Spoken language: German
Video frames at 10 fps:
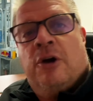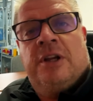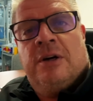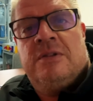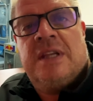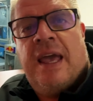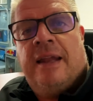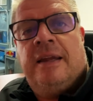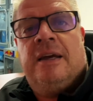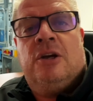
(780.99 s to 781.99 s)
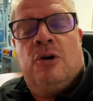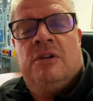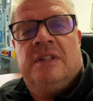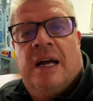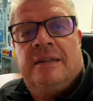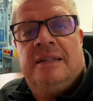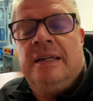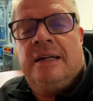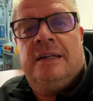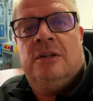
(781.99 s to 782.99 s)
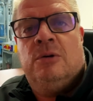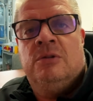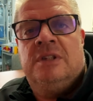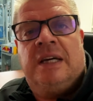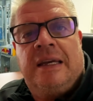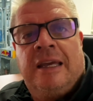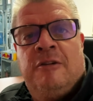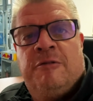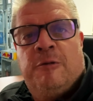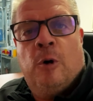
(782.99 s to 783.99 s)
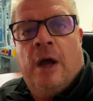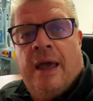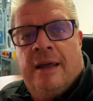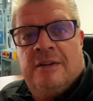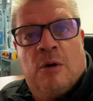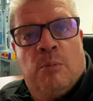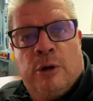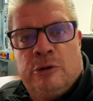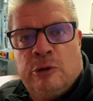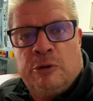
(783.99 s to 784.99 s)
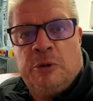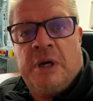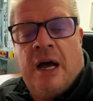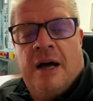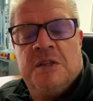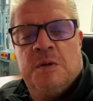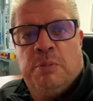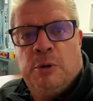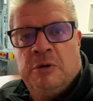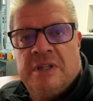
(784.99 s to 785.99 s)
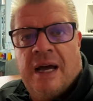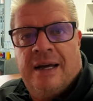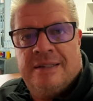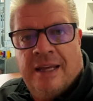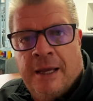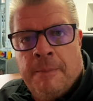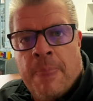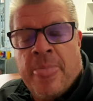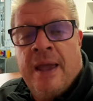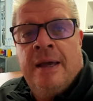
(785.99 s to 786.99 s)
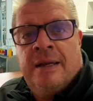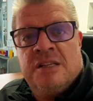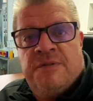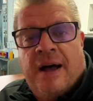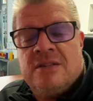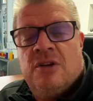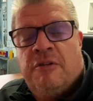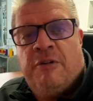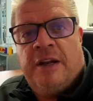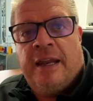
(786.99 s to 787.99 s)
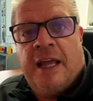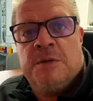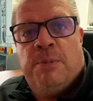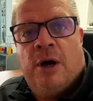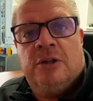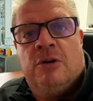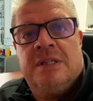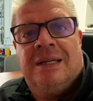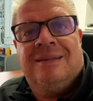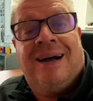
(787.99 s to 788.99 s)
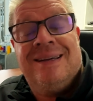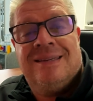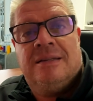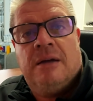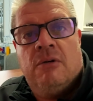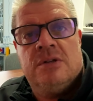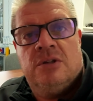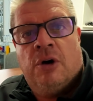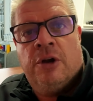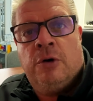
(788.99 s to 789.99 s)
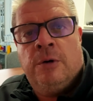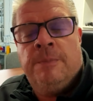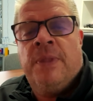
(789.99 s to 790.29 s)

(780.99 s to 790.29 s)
könnt ihr uns gerne kontaktieren unter info at plutoniumcars.at. Das Fahrzeug für den Export kostet 30.000 Euro